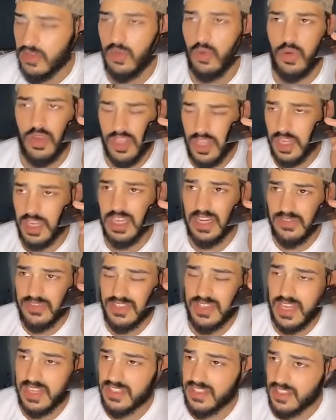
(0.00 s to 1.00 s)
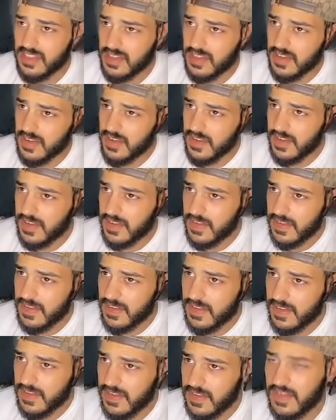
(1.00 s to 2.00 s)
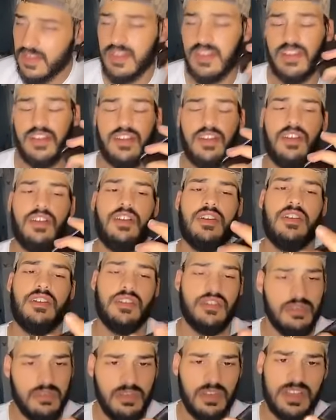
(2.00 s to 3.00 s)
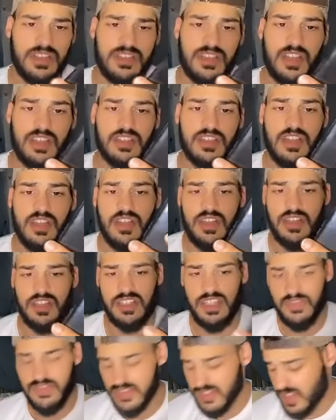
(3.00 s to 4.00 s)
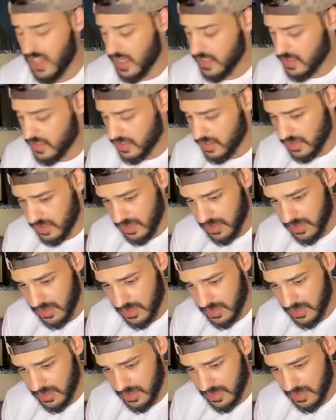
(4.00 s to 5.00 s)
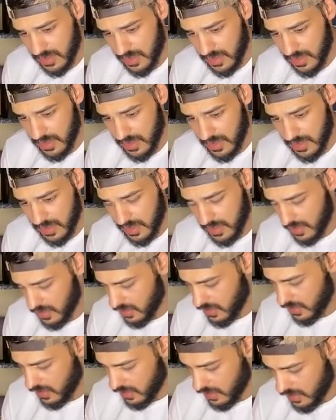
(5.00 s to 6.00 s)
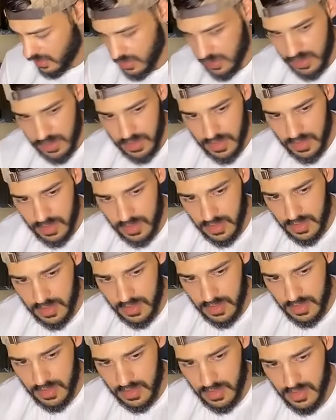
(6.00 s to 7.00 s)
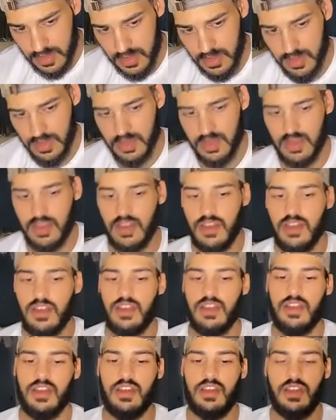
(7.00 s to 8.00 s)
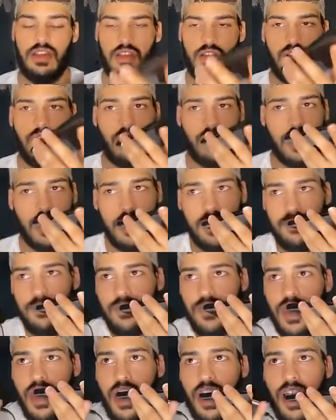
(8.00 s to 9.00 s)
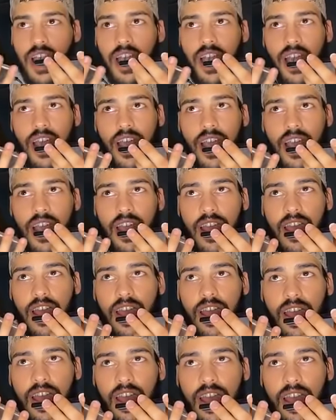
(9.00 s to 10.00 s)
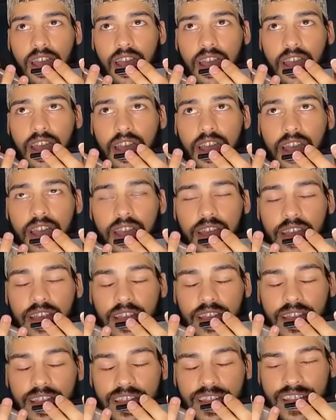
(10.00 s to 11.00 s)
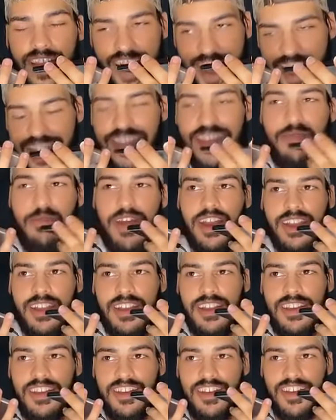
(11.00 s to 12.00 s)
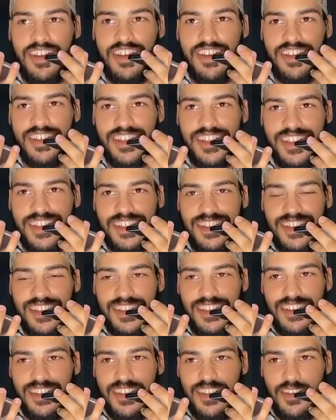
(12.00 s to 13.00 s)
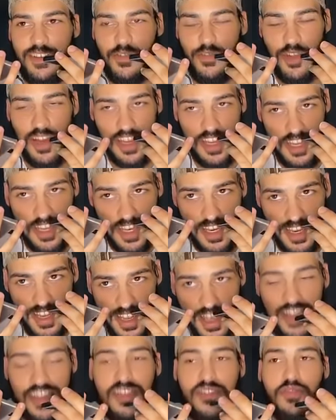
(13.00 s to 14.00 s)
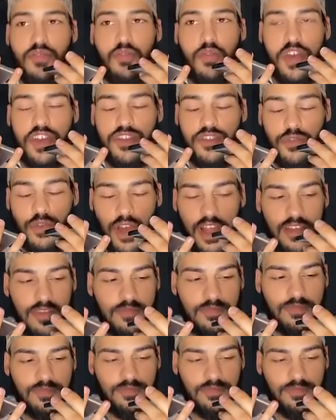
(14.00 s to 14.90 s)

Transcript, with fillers: وهي كاينه في سطات اه قلنا سطات انت في سطات اه, آه. لا ما كاينش انا في اوكي آه ها هي معك ولكن غادي نسولك واحد السؤال